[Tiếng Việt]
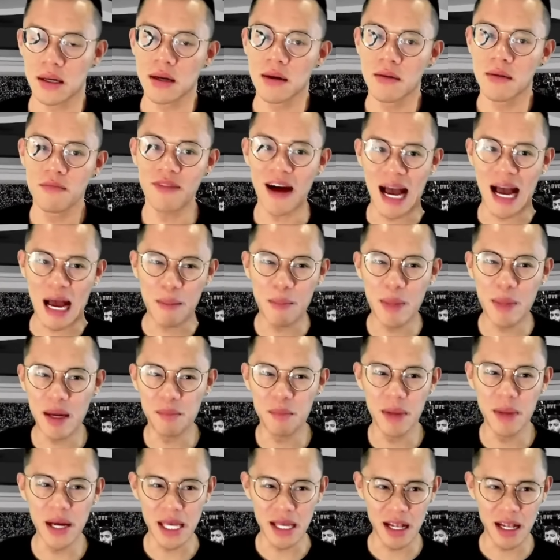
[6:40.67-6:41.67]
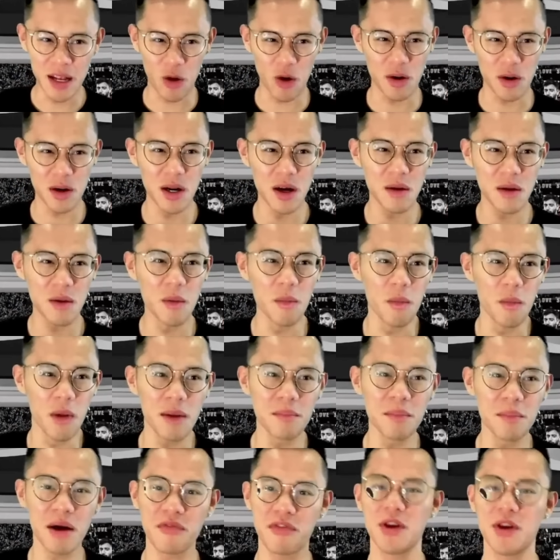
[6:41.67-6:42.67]
và mình lại còn được cùng
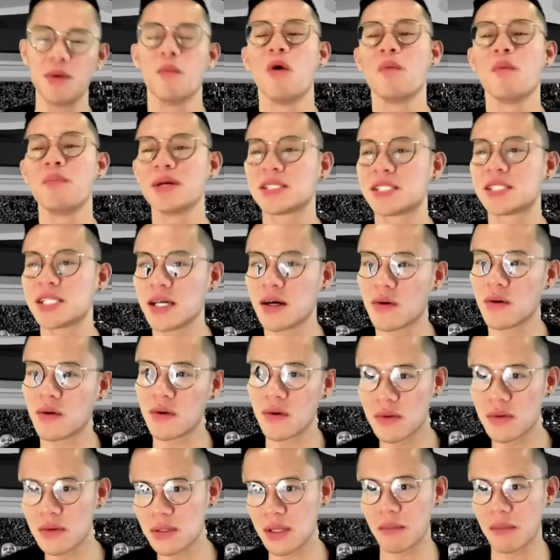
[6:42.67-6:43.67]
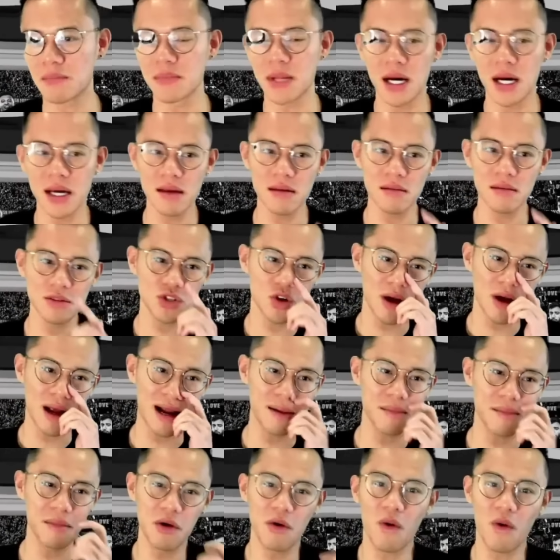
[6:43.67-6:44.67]
mức phí bốn mươi triệu tầm đấy cho
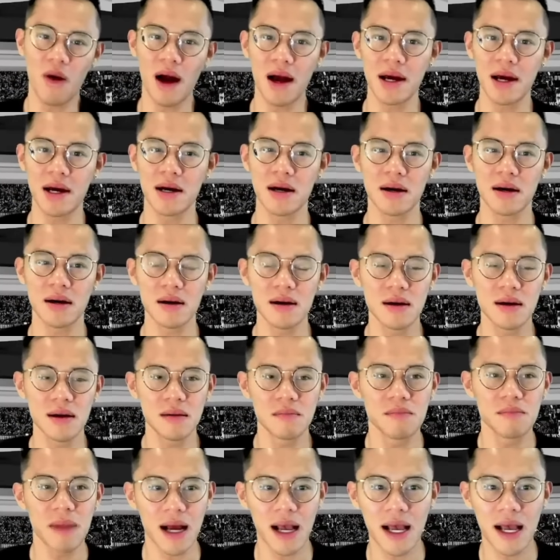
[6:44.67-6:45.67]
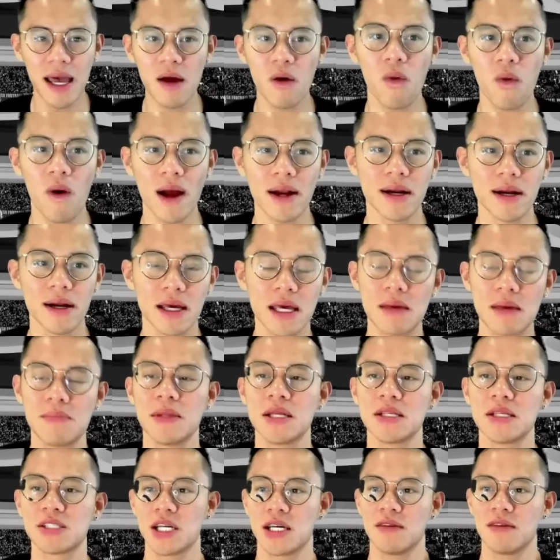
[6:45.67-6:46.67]
Harry Maguire, mà kích hoạt được Kim
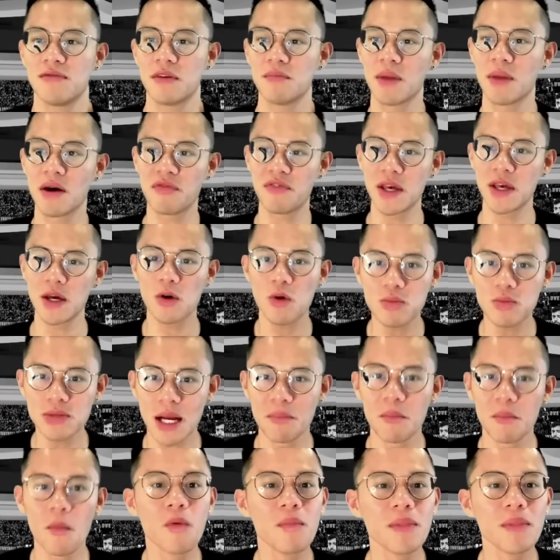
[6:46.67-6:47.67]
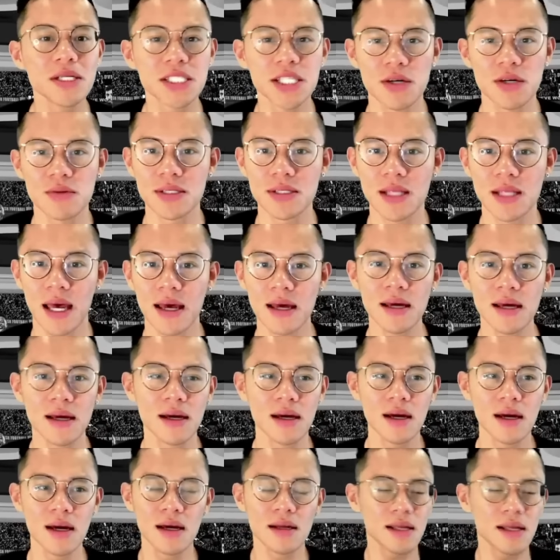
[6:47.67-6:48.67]
Min Jae với mức phí cũng tầm bốn mươi triệu như thế,
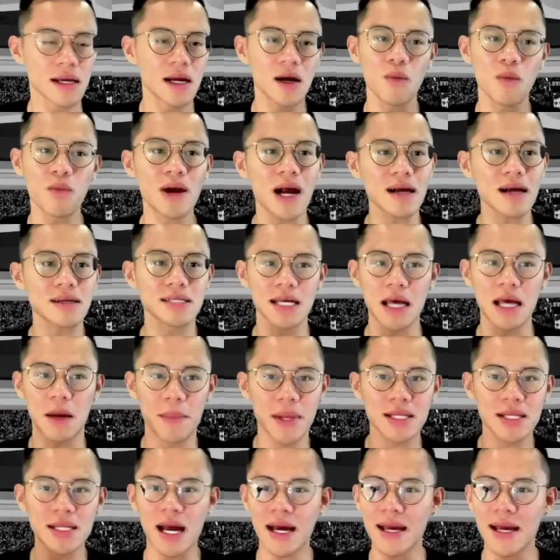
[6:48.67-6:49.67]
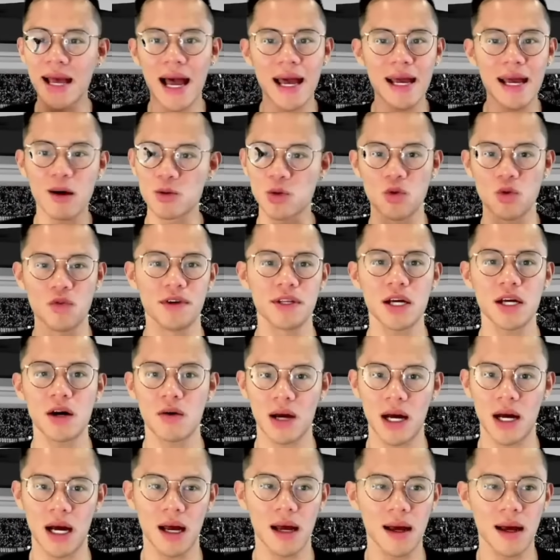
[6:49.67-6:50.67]
thì không khác gì là mình thay hai cầu thủ với nhau
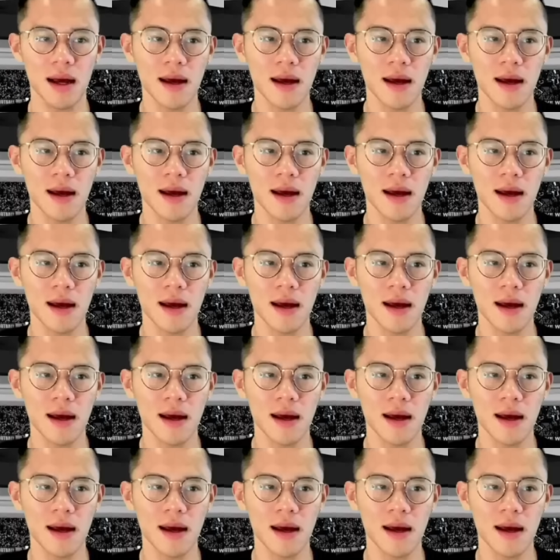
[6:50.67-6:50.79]
cả.